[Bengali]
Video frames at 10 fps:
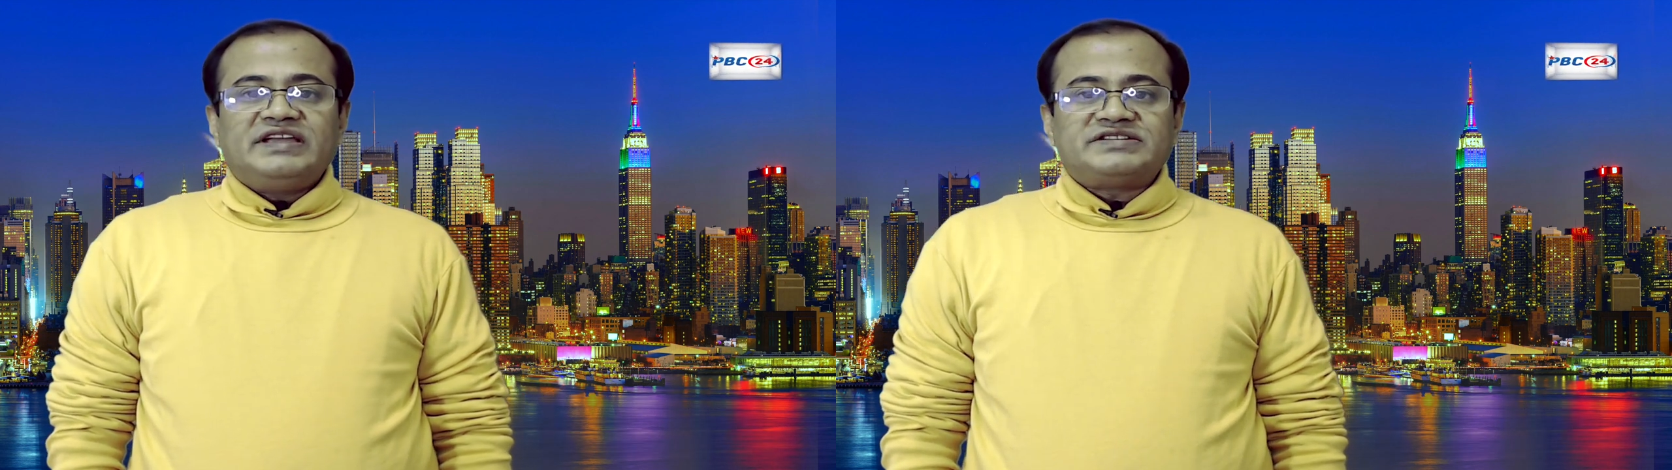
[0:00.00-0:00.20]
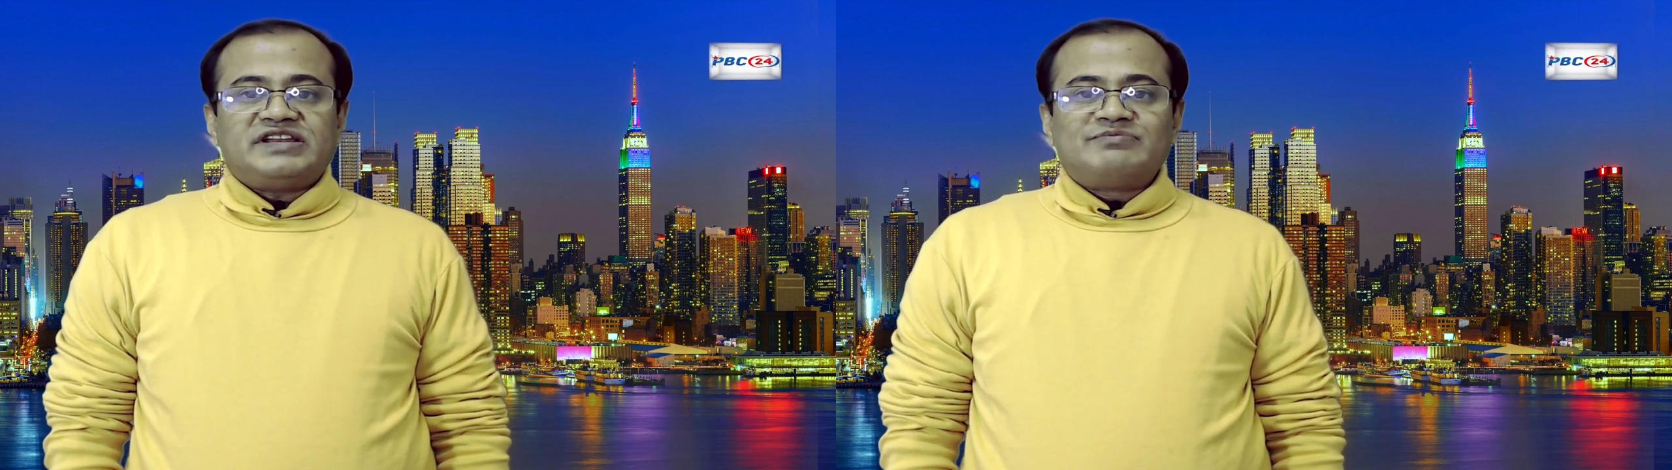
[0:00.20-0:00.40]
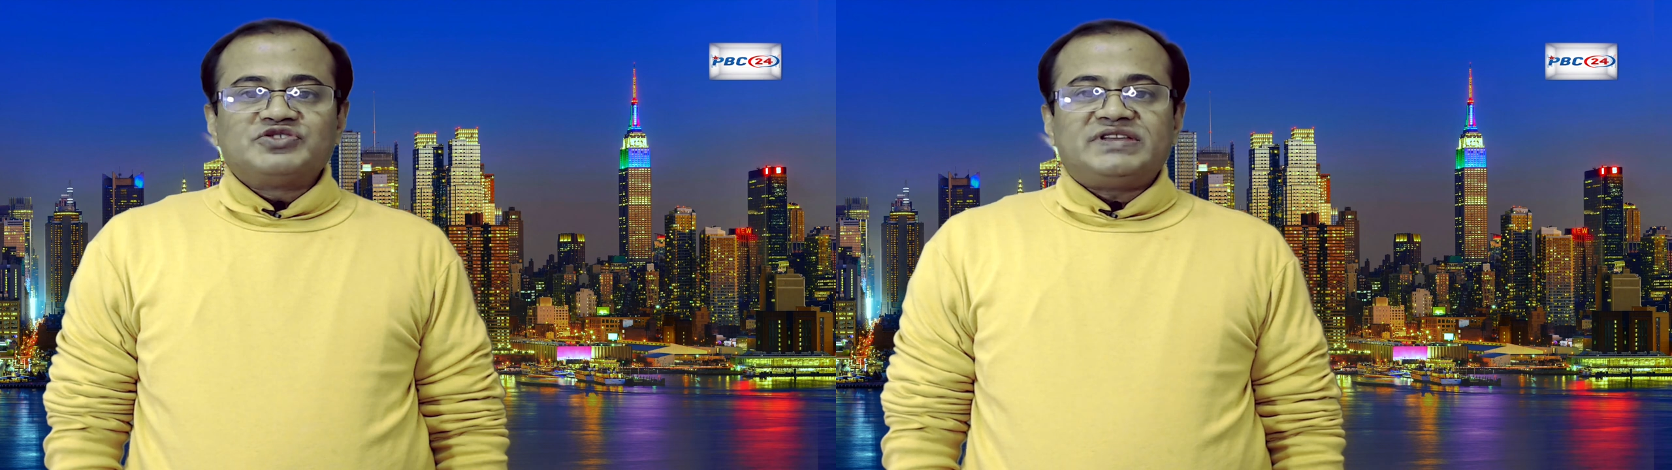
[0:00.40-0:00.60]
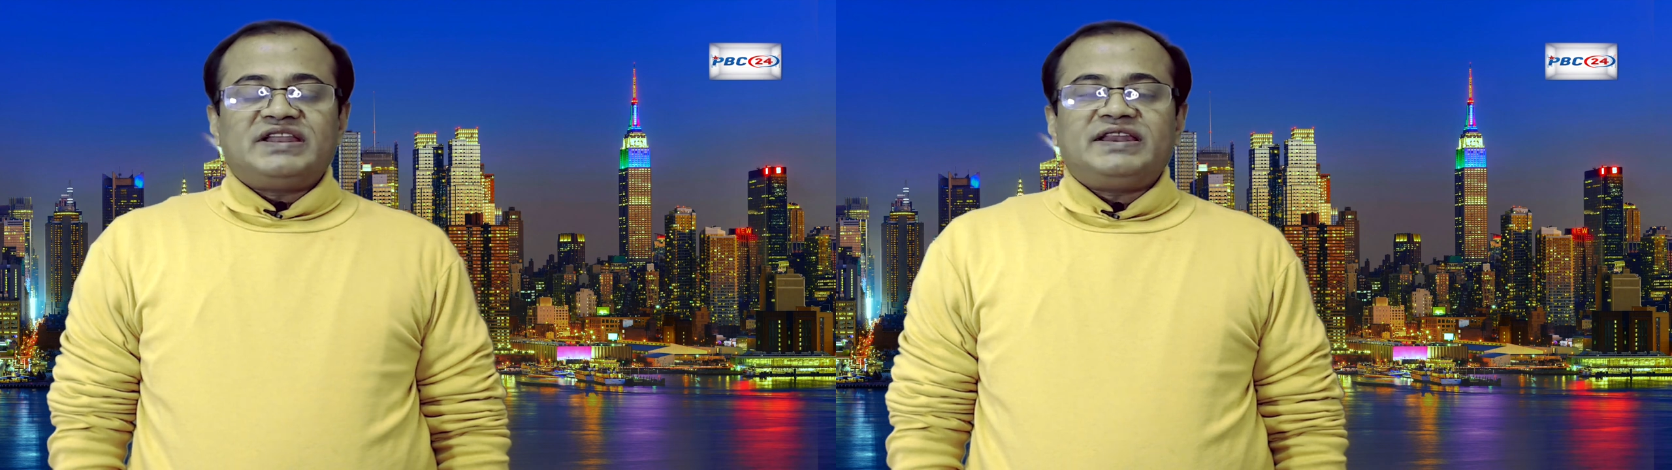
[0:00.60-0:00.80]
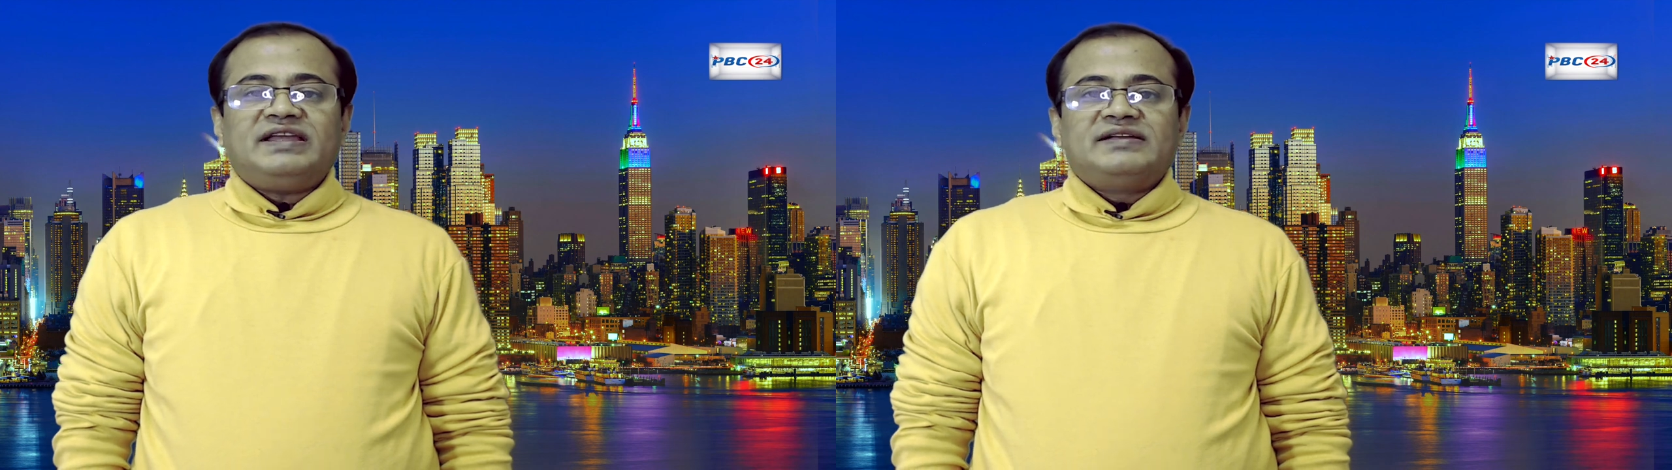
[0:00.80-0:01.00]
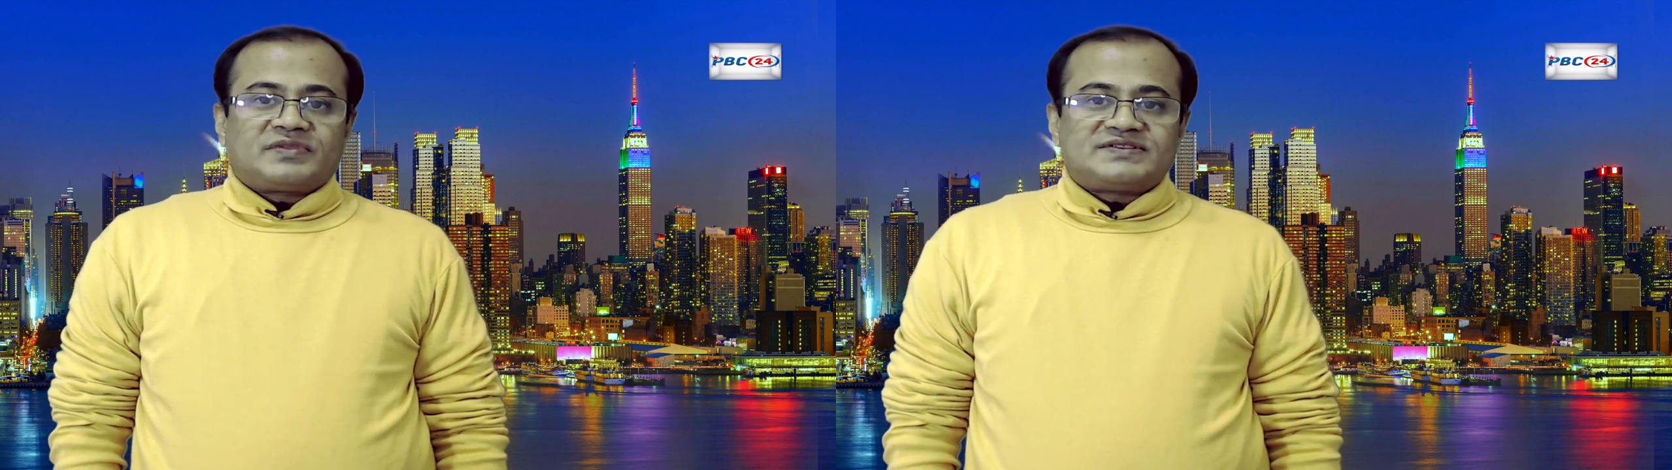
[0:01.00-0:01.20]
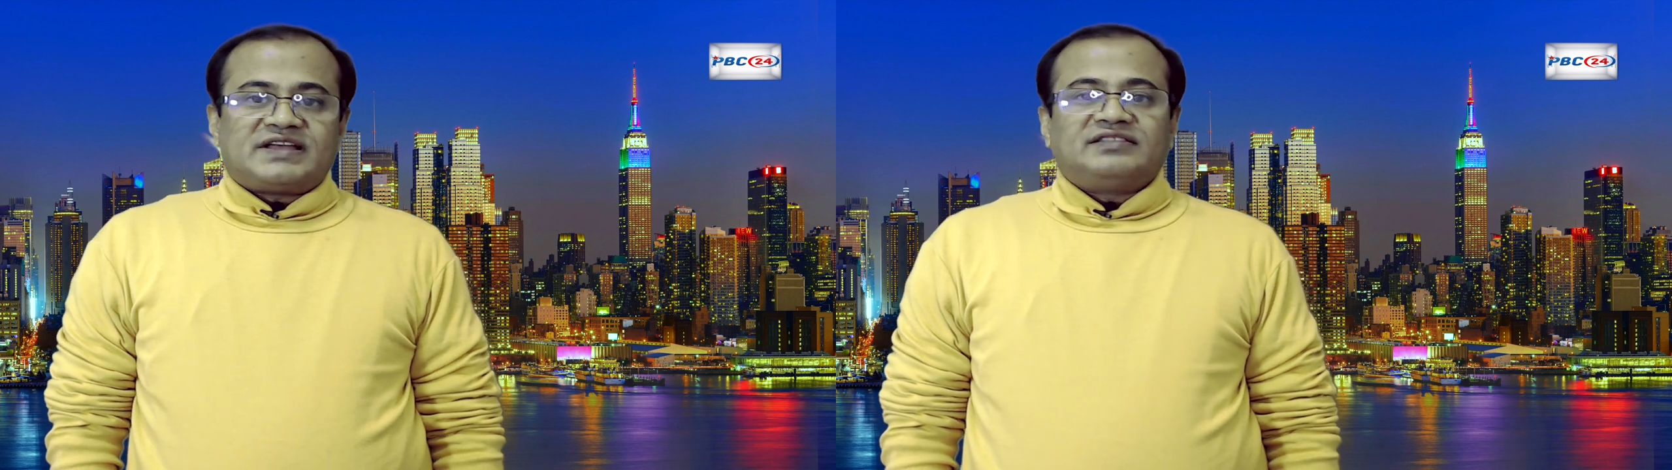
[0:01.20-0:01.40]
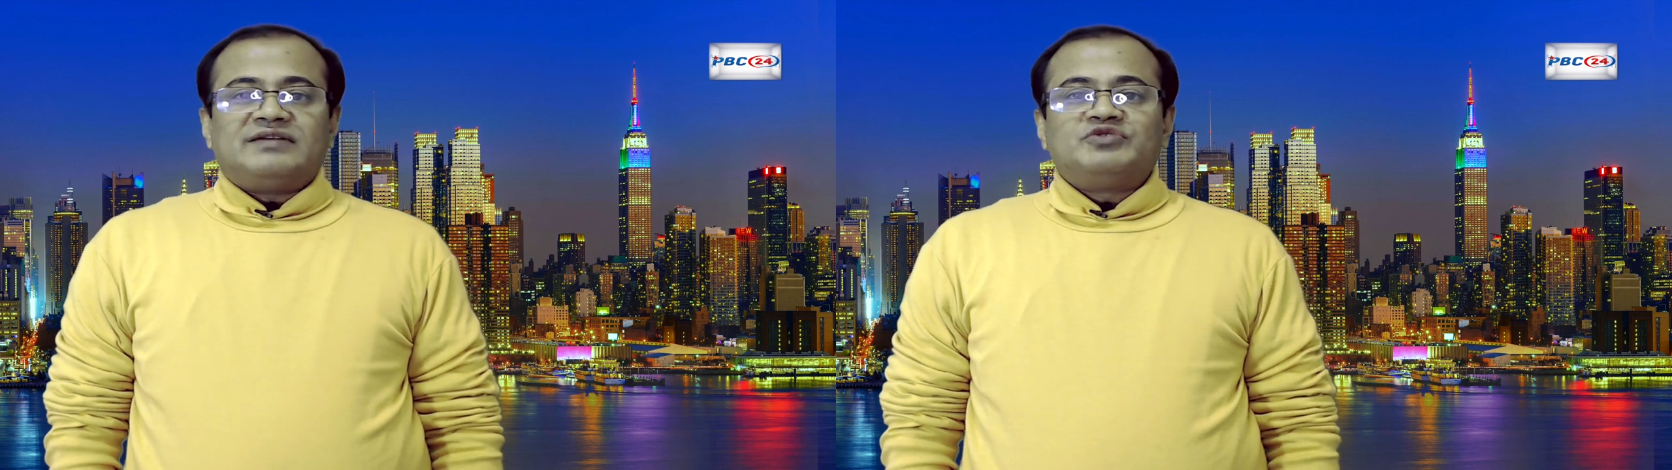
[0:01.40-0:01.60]
ইটালির মুসেলিনি
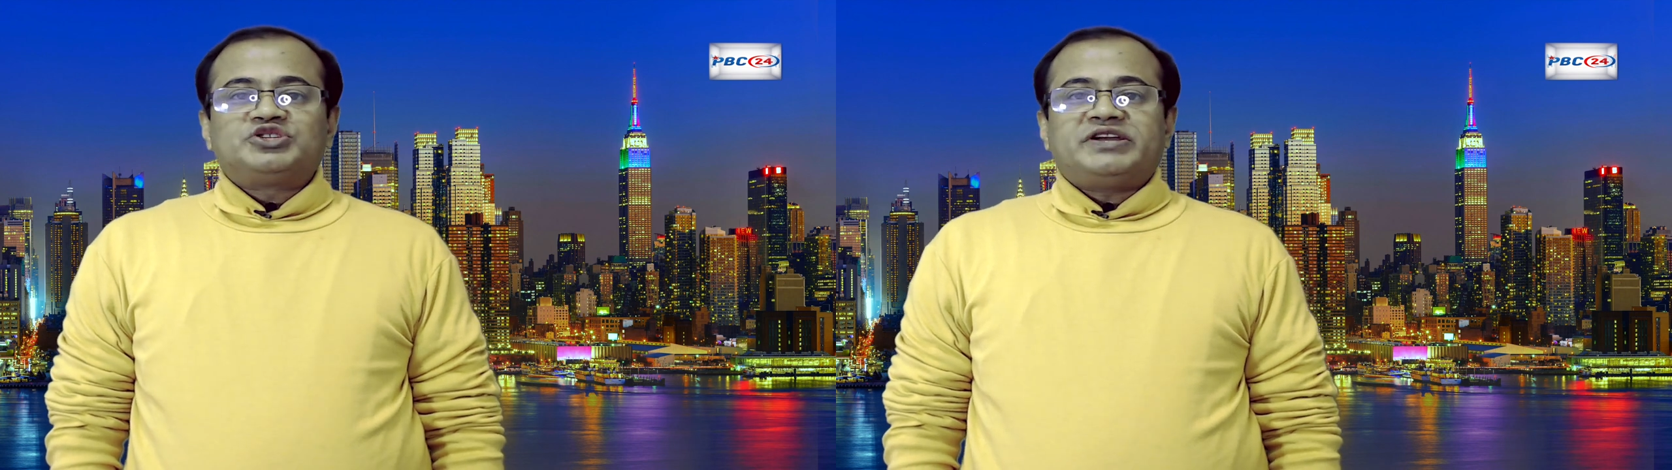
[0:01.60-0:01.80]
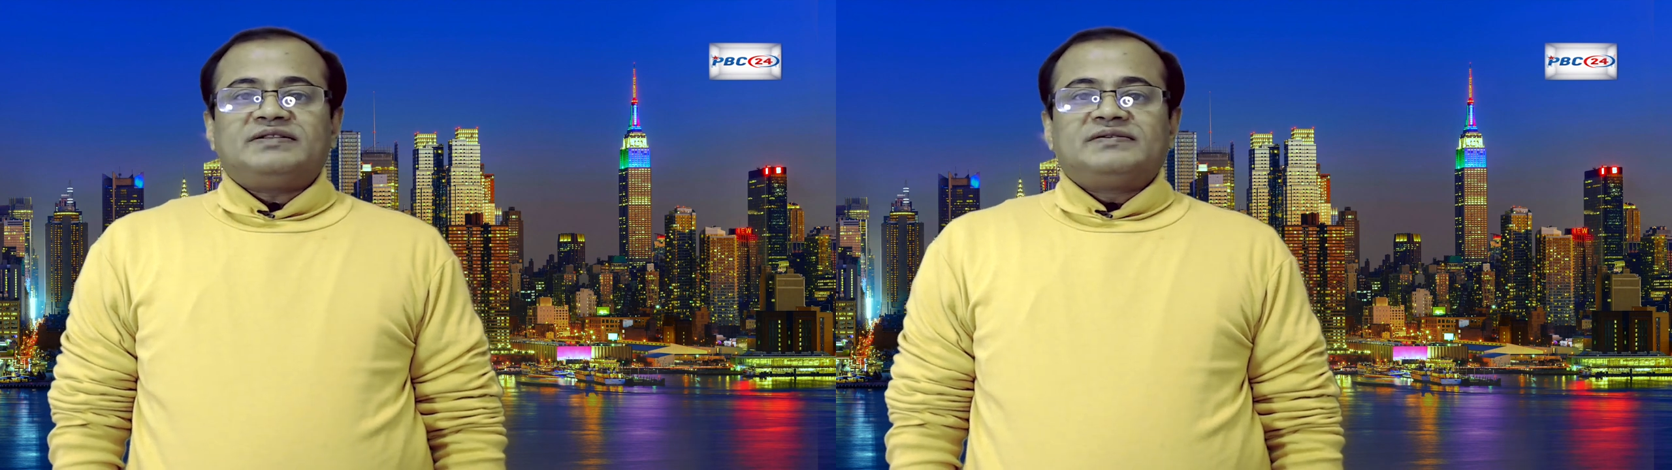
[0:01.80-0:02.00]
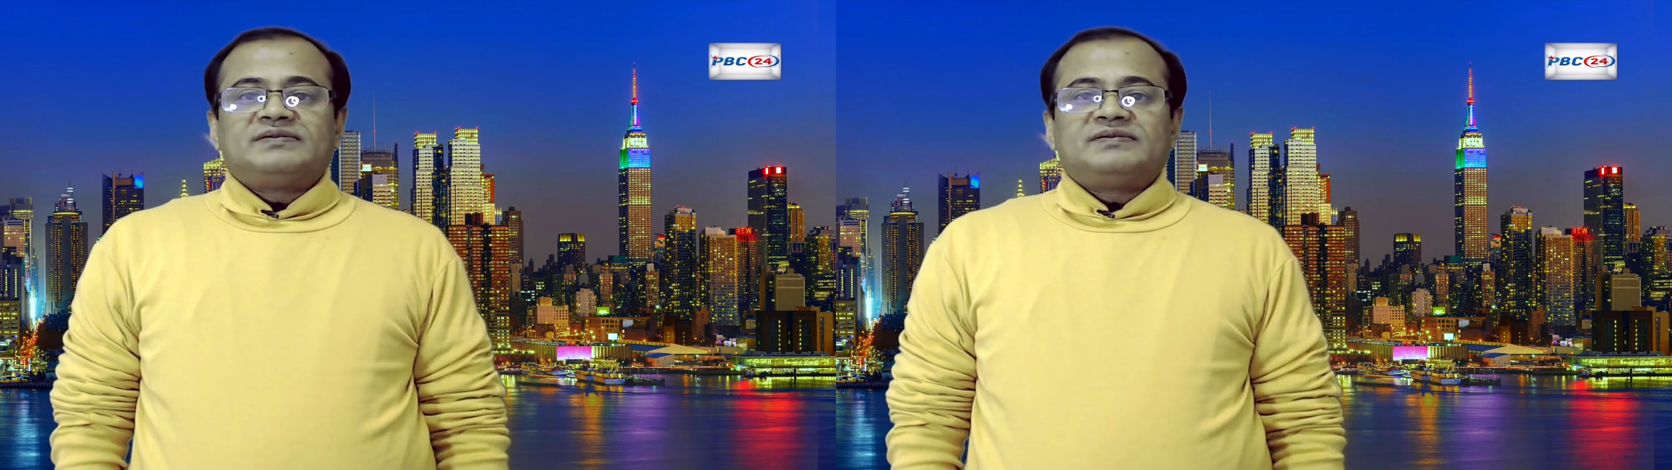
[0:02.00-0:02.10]
সাদ্দাম হোসেন